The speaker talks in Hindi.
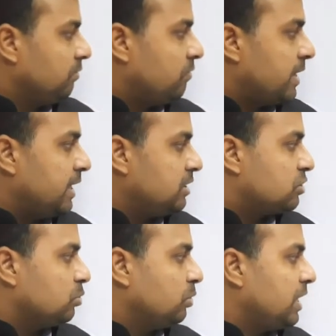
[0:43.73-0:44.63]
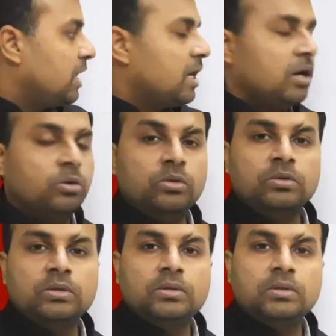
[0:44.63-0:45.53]
वहीं सूर्य राहु
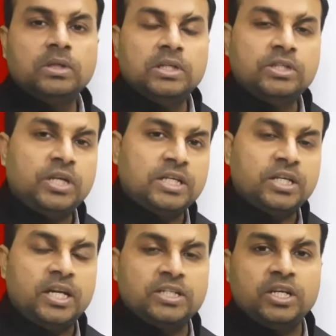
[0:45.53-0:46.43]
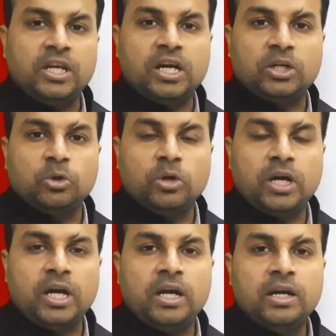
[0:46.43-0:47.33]
जैसे जैसे निकट
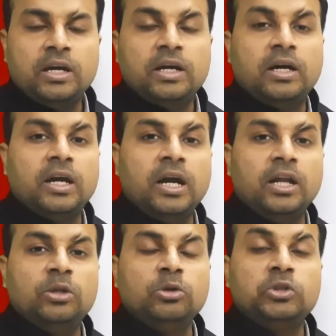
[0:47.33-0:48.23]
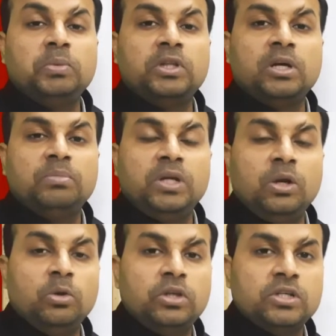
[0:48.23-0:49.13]
होंगे ग्रहण दोष में
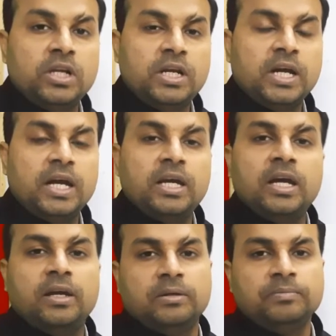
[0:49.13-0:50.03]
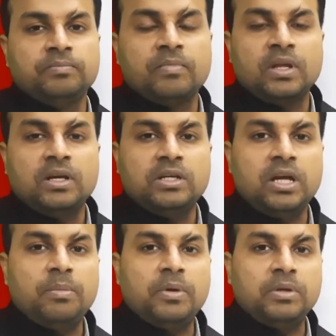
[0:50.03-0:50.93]
तब्दील होते चले जाएंगे
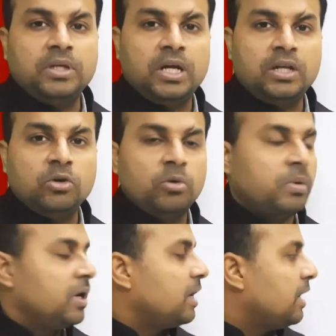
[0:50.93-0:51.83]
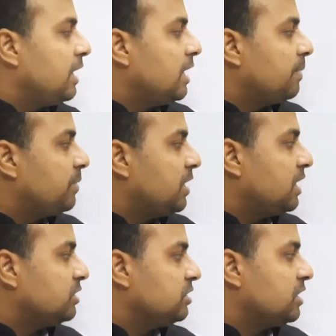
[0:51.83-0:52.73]
ये ये योग बन रहा है आपकी
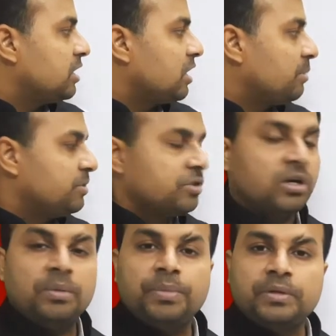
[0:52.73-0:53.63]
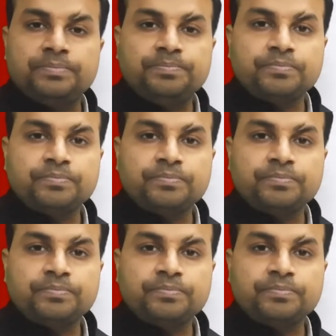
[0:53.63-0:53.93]
राशि से करम स्थान पर